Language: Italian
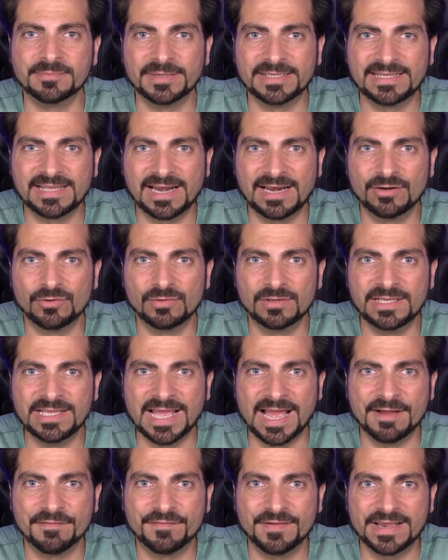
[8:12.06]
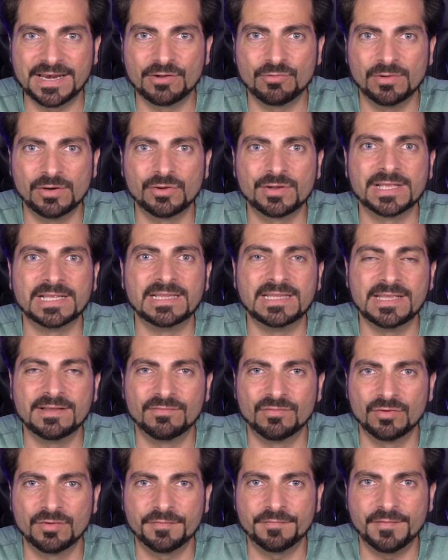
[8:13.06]
si metteranno lì a fare quello che
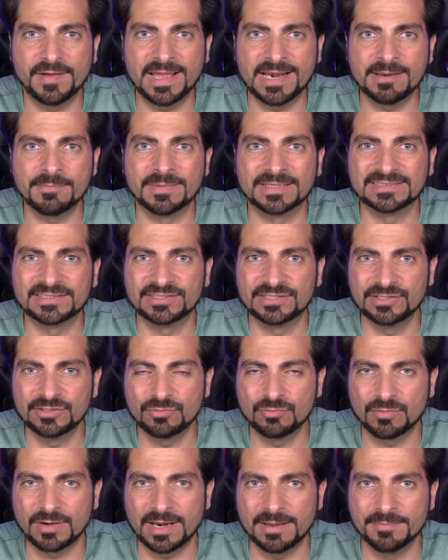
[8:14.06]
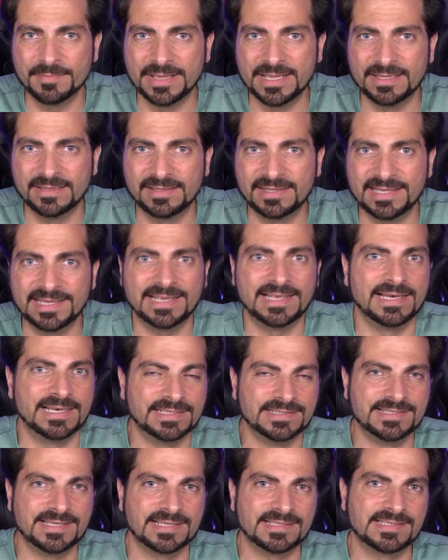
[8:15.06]
devono fare, ma sicuramente
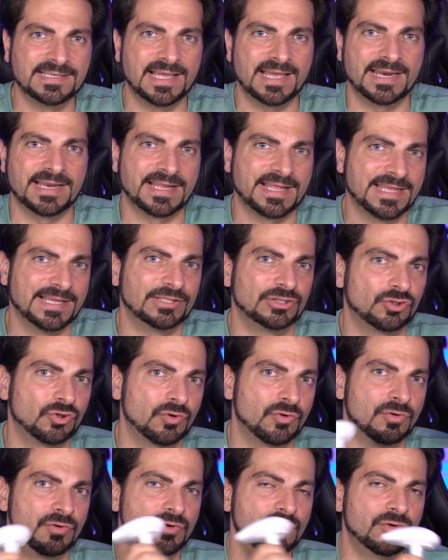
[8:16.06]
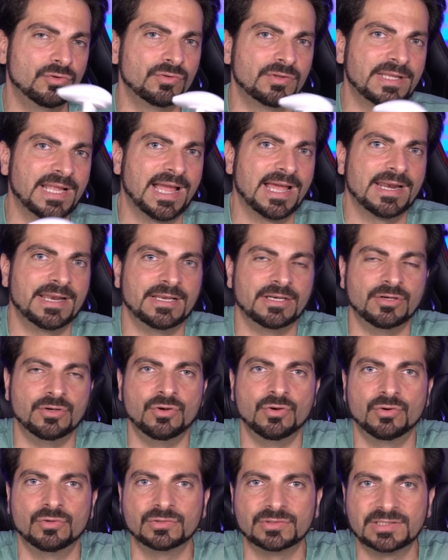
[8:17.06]
le zanzare che sono lontane
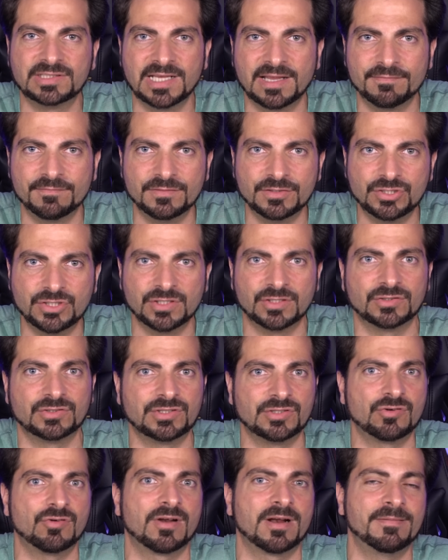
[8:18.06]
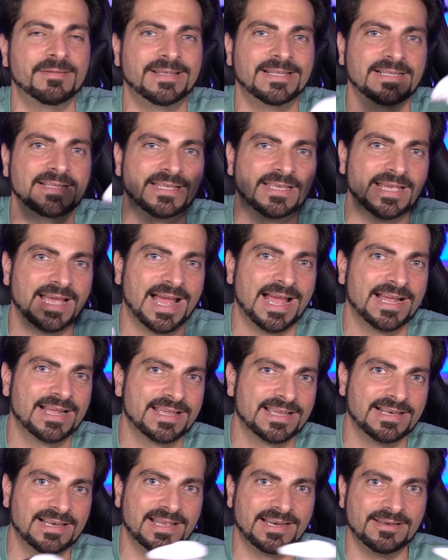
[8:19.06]
non si avvicinano sicuramente
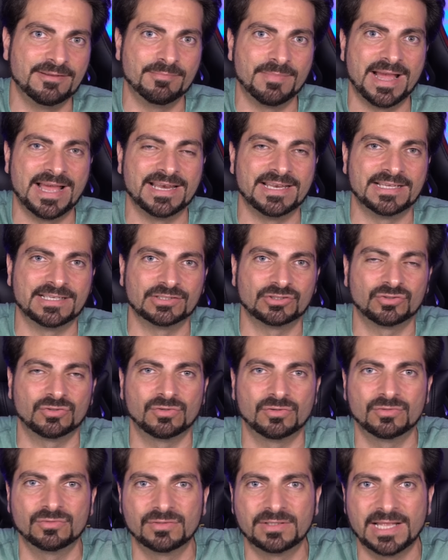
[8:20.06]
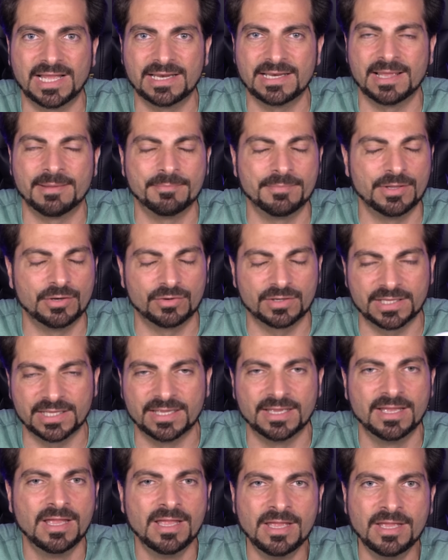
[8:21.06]
anche gli animali che sono lontani, a meno
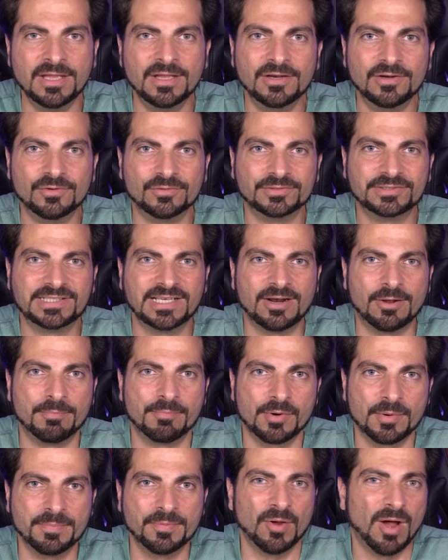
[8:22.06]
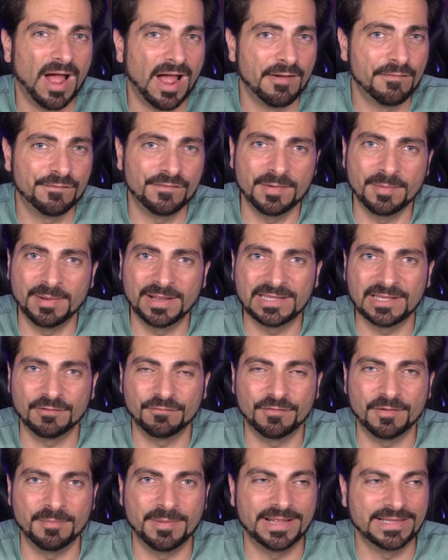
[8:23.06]
che non siano proprio affamati
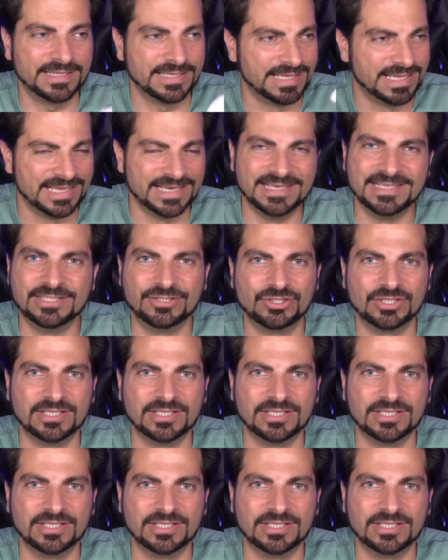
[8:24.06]
affamati e lì